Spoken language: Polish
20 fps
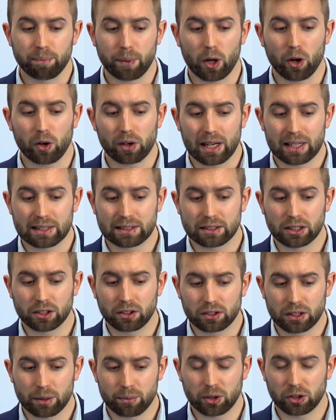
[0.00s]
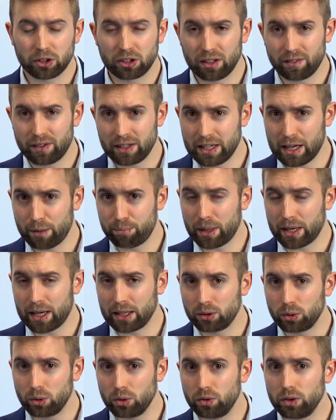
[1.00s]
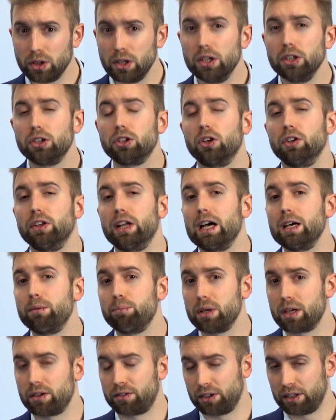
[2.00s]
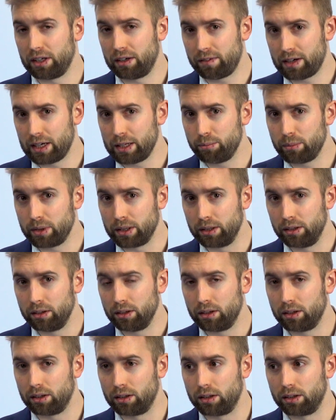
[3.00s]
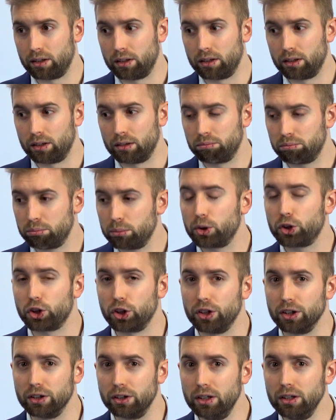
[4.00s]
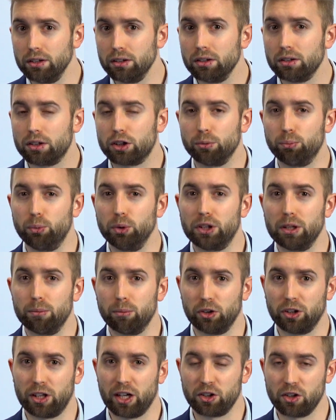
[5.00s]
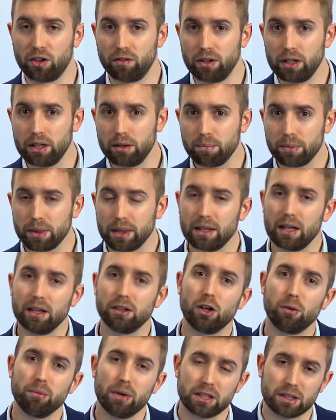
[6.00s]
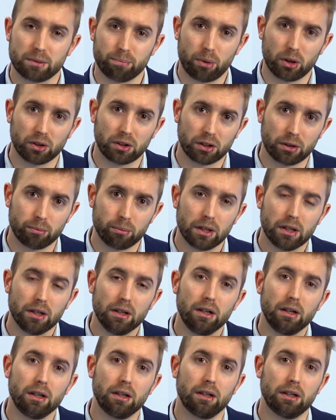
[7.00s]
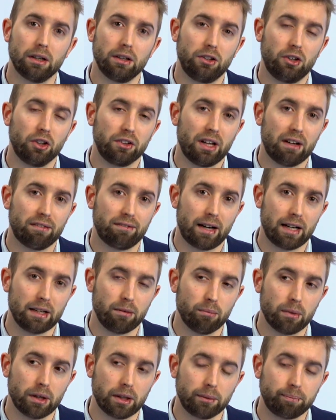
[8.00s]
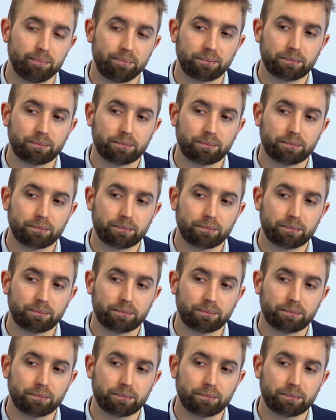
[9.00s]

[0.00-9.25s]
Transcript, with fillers: Oraz co do samego dodawania aparatów, to najpierw dodawajmy e, szyny DIN czy płyty montażowe, natomiast potem e, dodawajmy